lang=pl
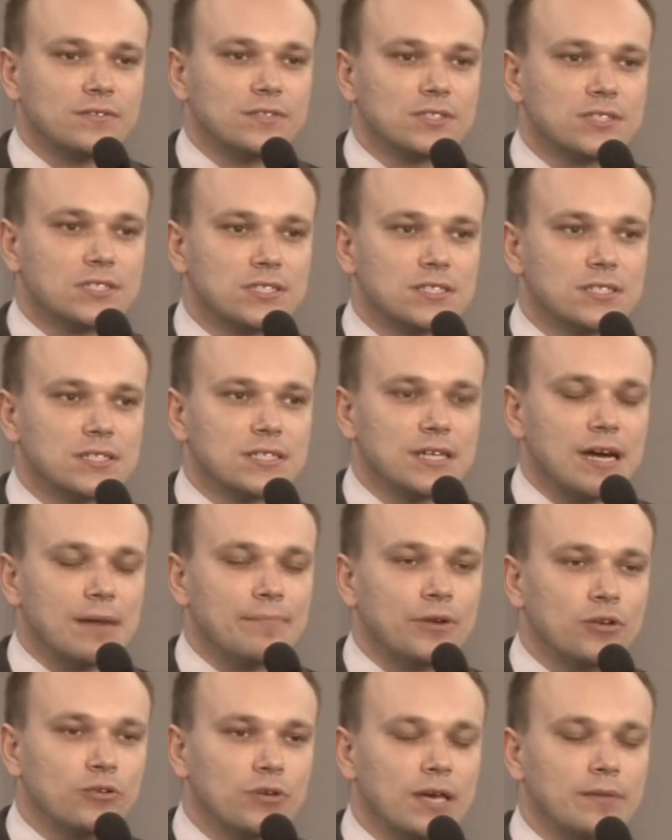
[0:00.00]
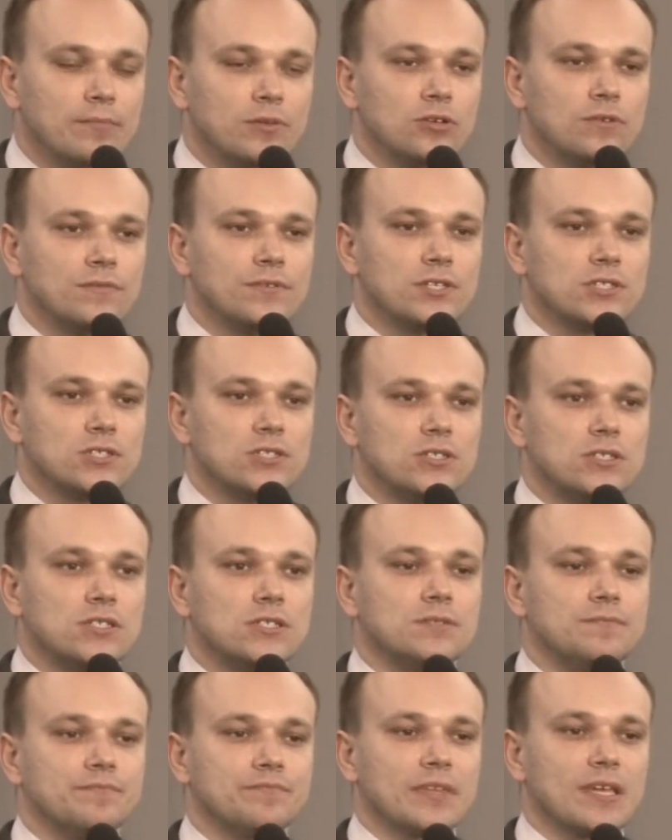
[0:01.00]
Więc e, apelujemy również
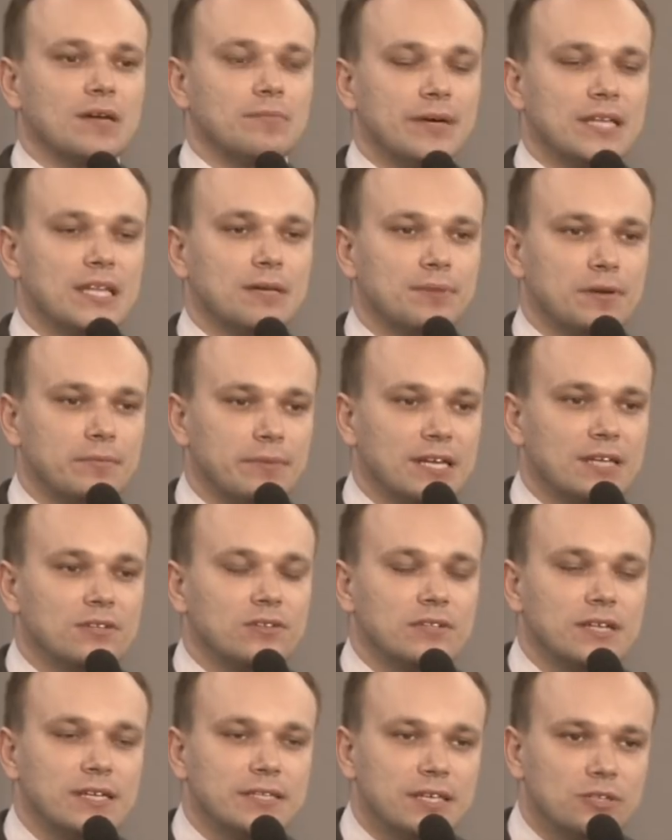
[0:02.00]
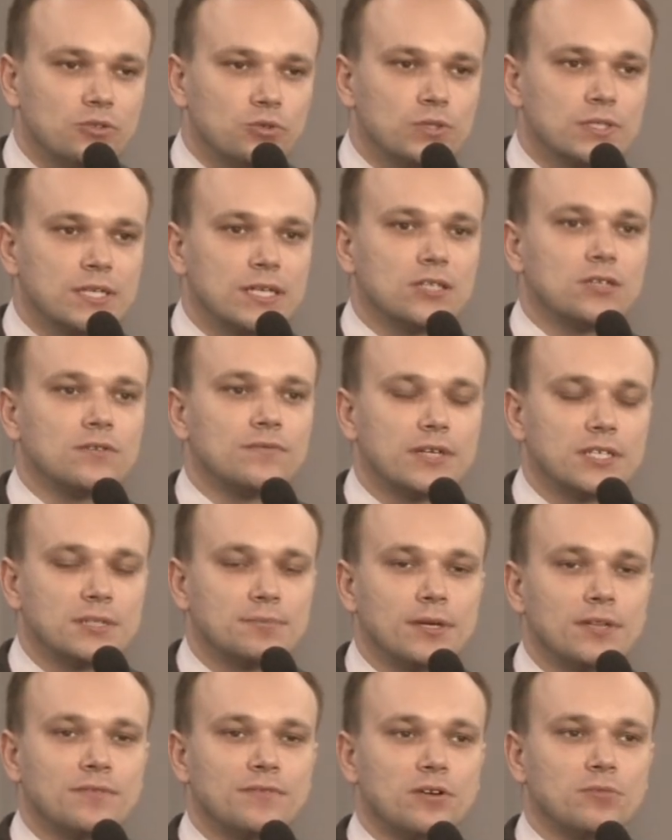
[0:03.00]
do pana premiera Donalda Tuska, do władz
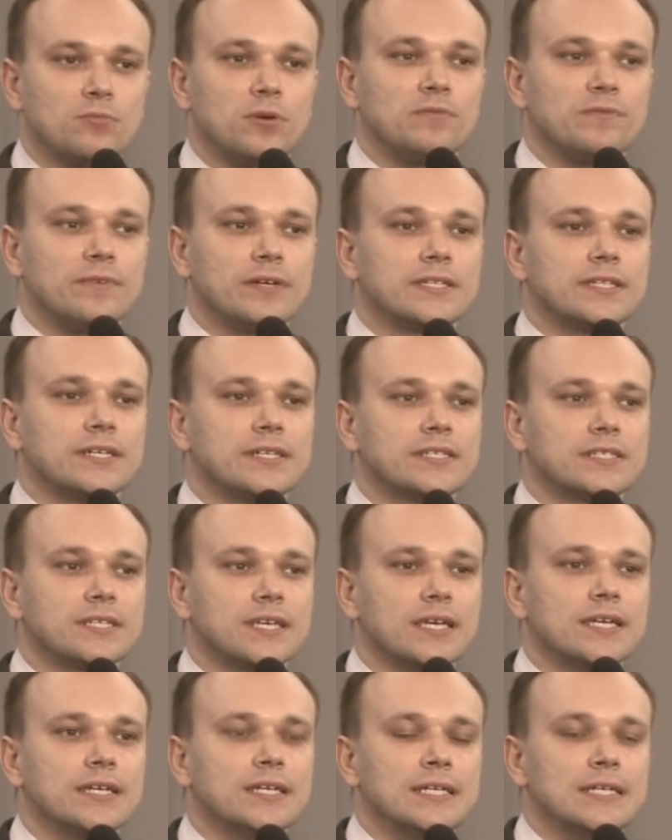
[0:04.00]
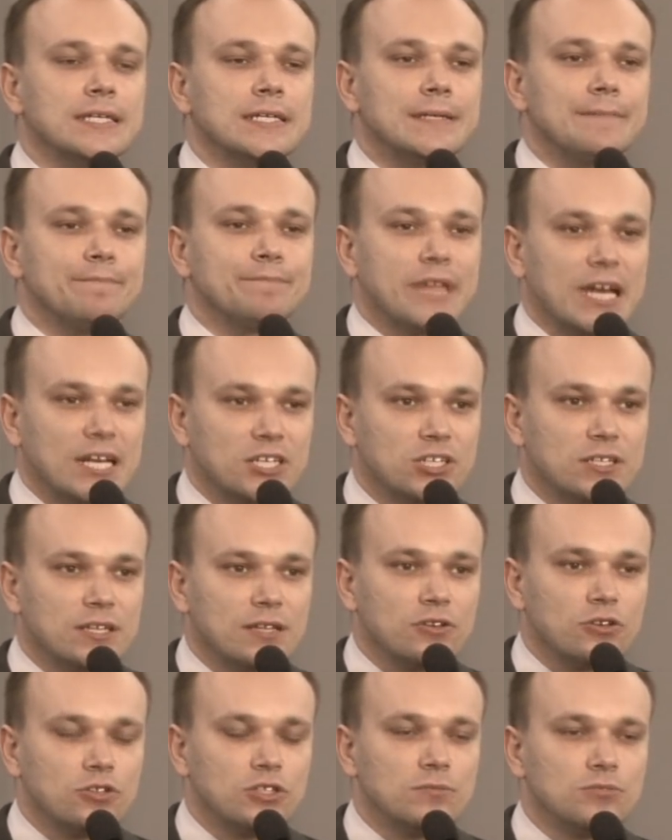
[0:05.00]
Platformy Obywatelskiej, także
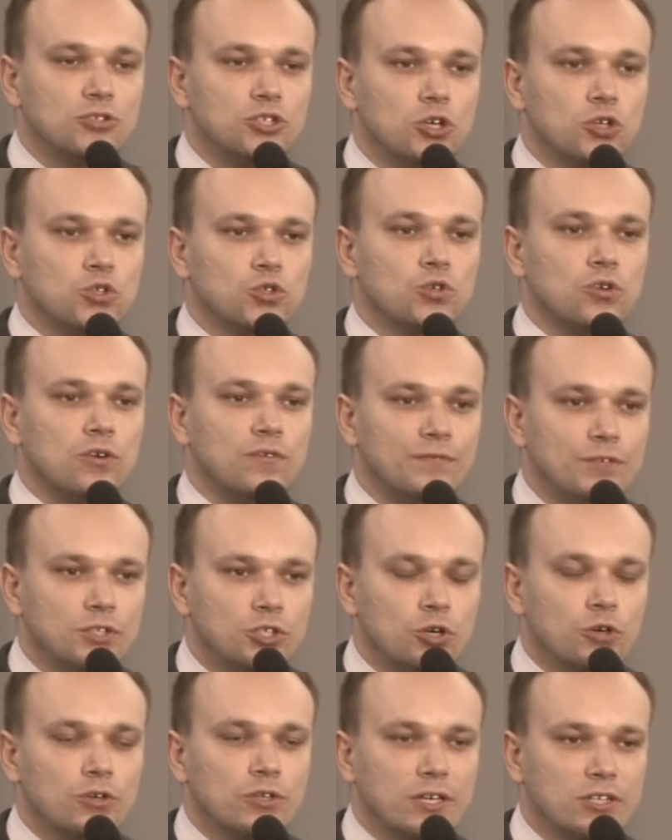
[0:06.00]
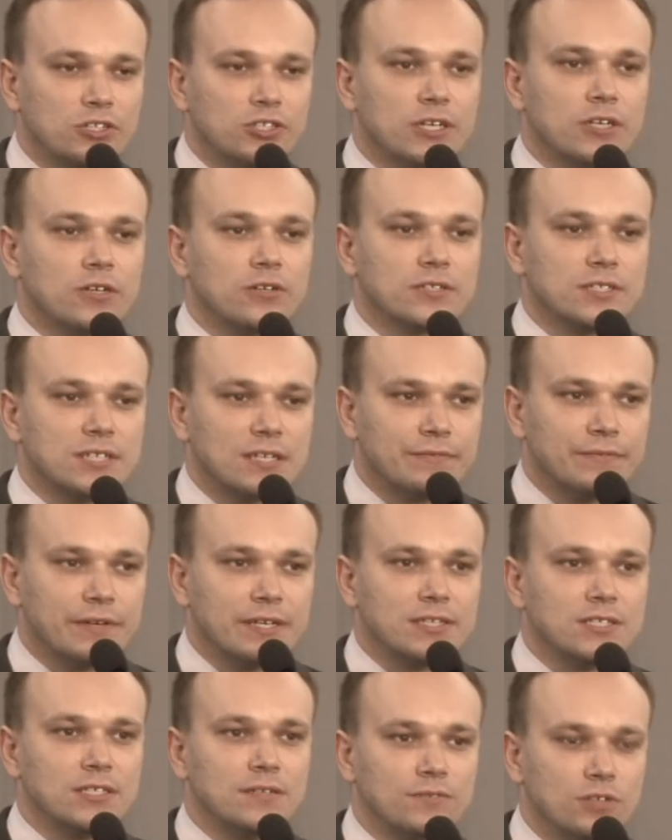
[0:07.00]
na Dolnym Śląsku o wyciągnięcie
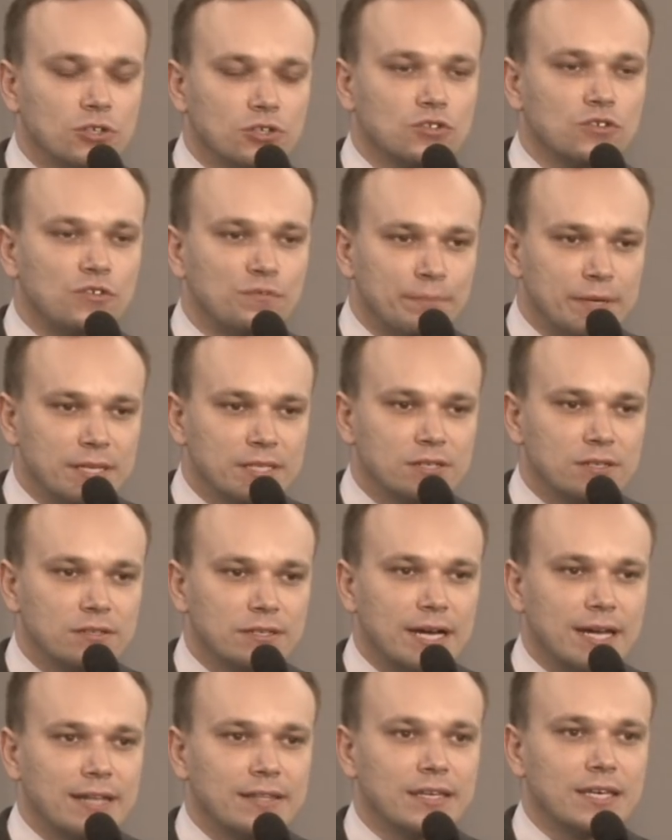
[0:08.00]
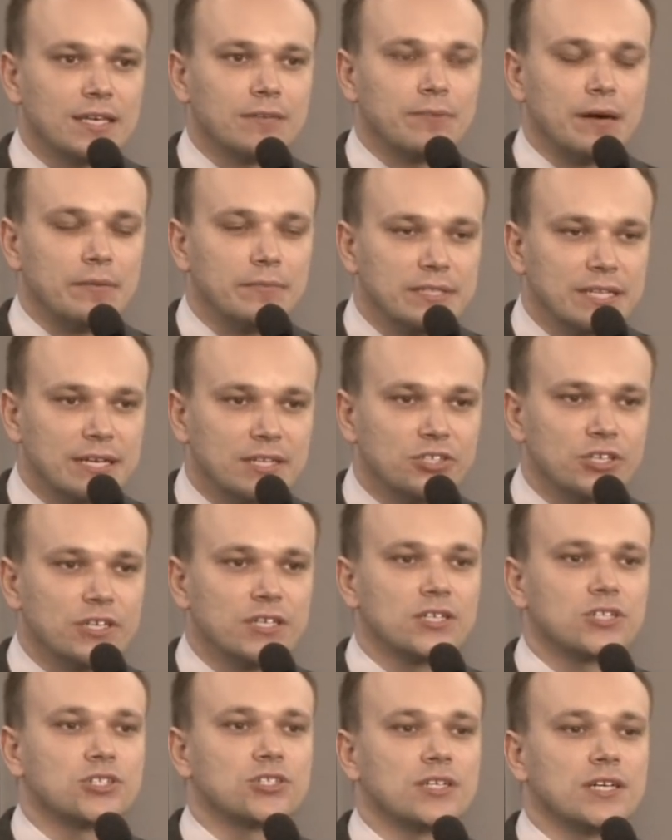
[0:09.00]
konsekwencji wniosków personalnych. Mamy
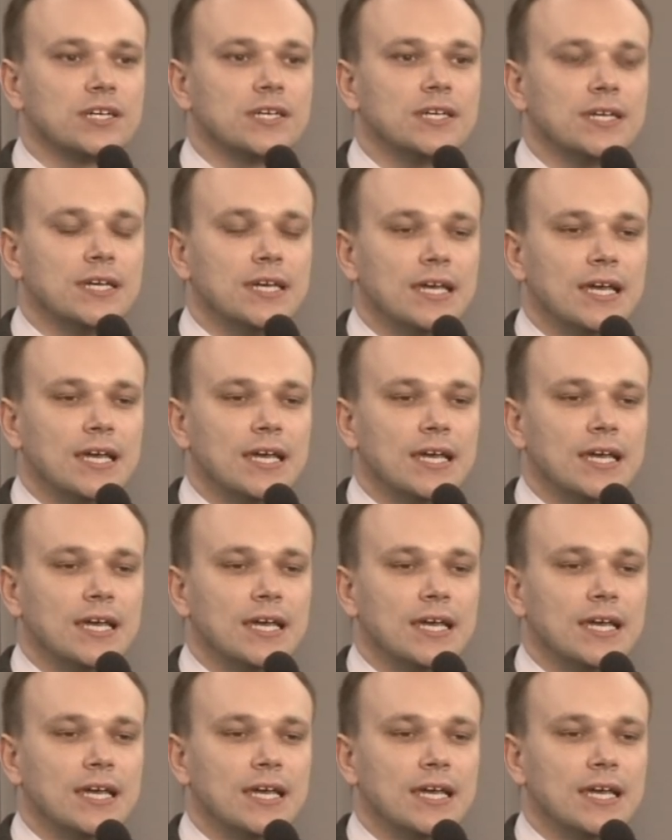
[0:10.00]
nadzieję, że